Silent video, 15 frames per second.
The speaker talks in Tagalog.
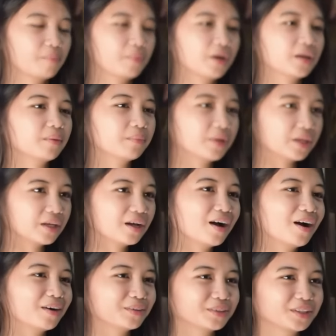Para
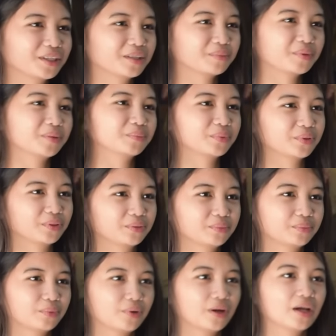maiyahon din naman po
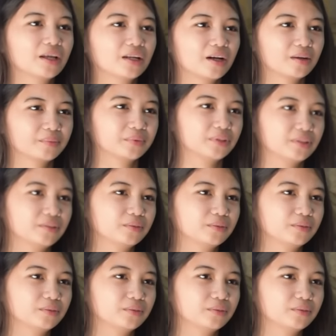yung buhay namin.